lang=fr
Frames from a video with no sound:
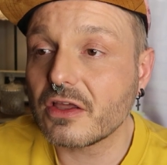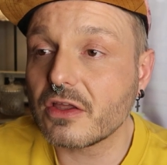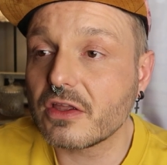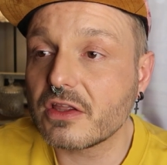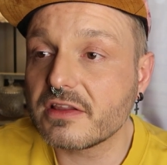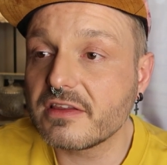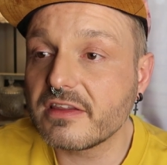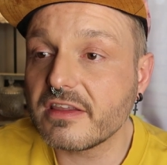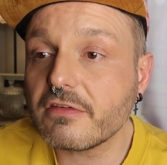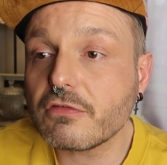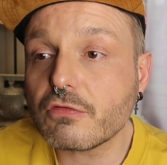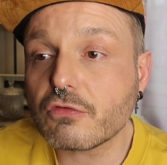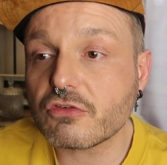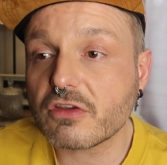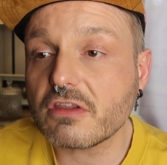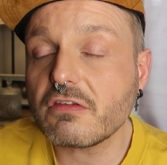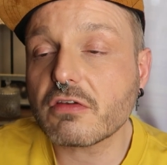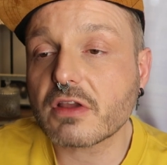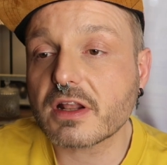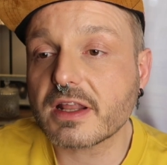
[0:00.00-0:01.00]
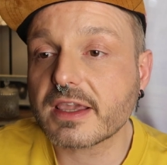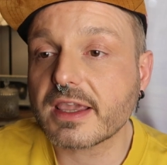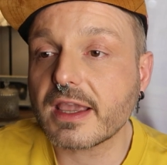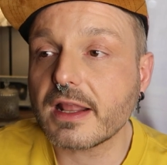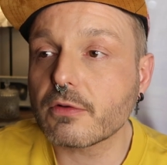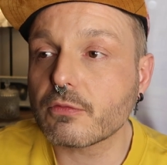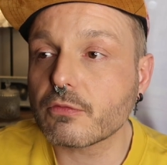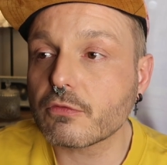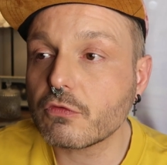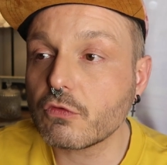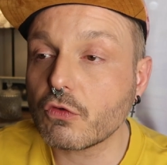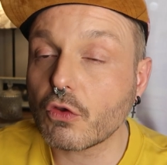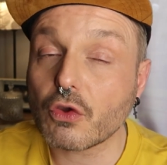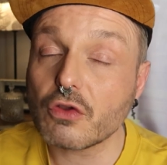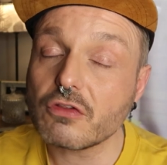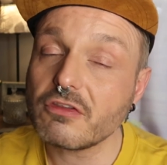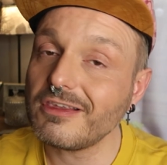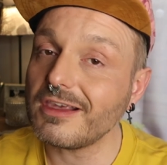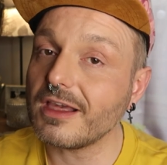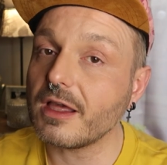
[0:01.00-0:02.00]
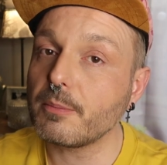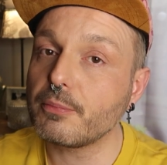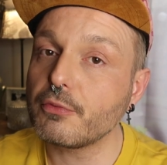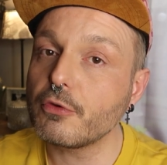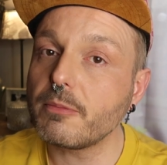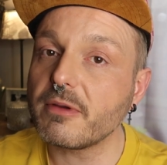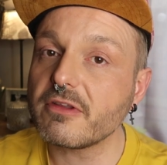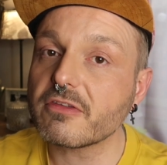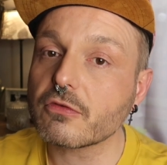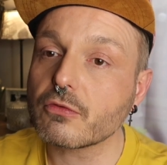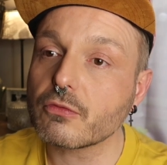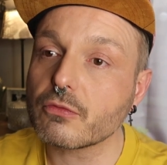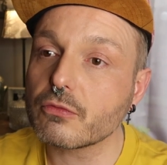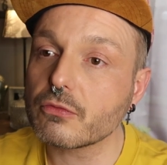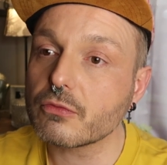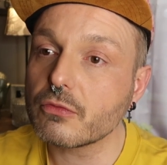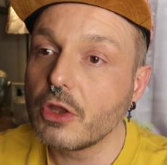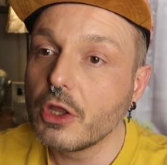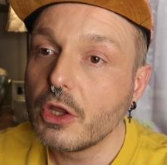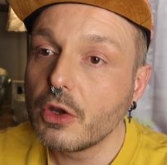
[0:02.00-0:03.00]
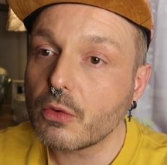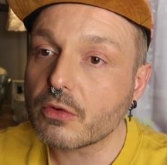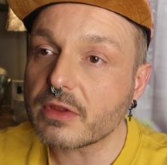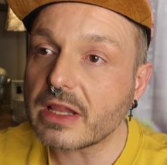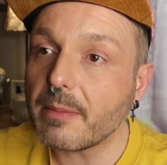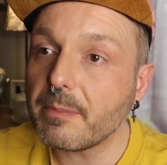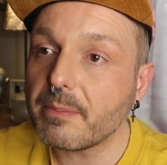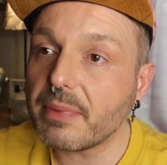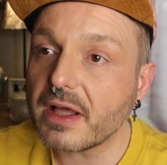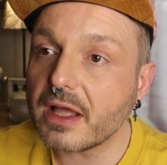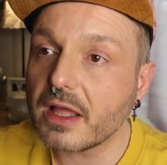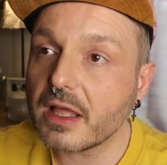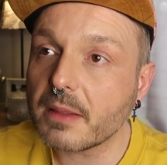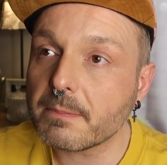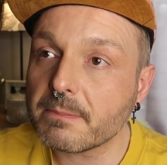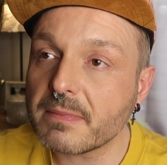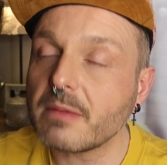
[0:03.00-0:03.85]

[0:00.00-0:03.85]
euh, des sujets sur lesquels on se retient un peu parce qu'on n'a pas,